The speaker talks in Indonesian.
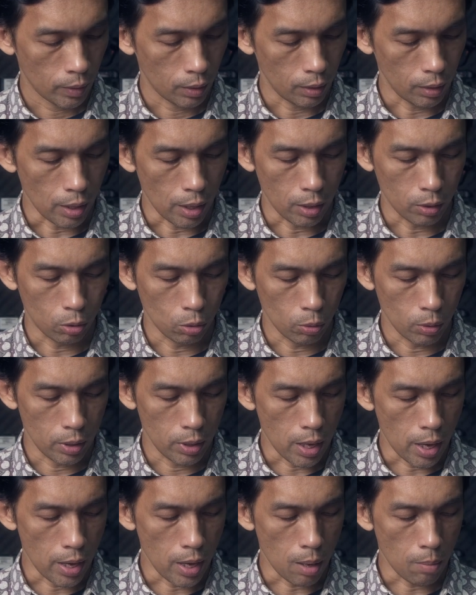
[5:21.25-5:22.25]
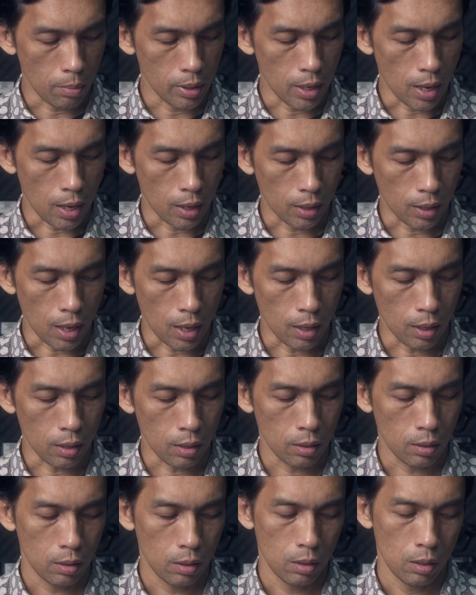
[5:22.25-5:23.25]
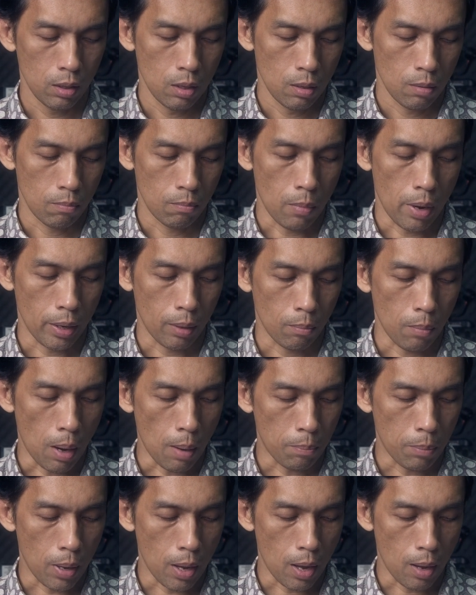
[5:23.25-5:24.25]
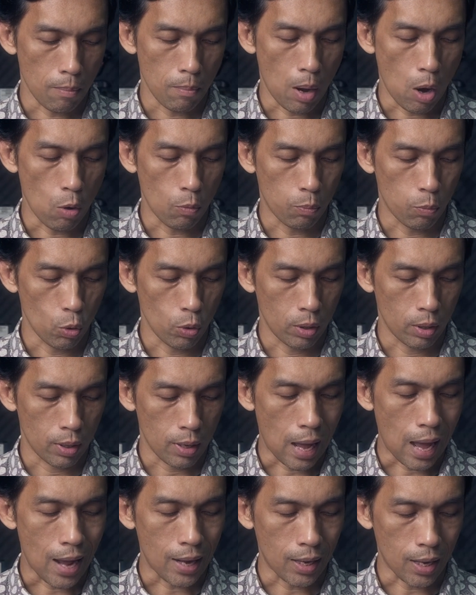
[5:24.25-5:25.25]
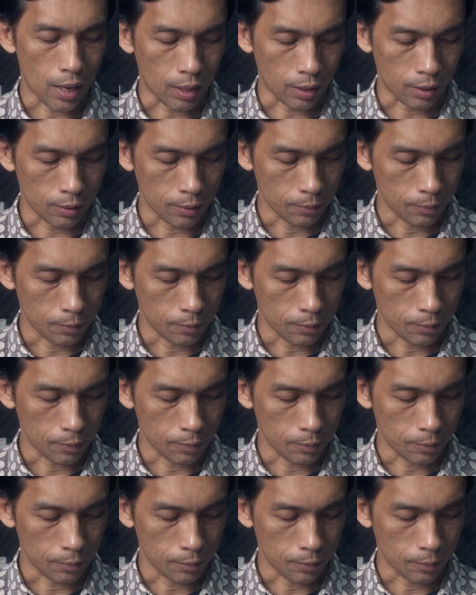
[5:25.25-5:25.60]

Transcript: yaitu dia yang menyangkal baik Bapa maupun anak.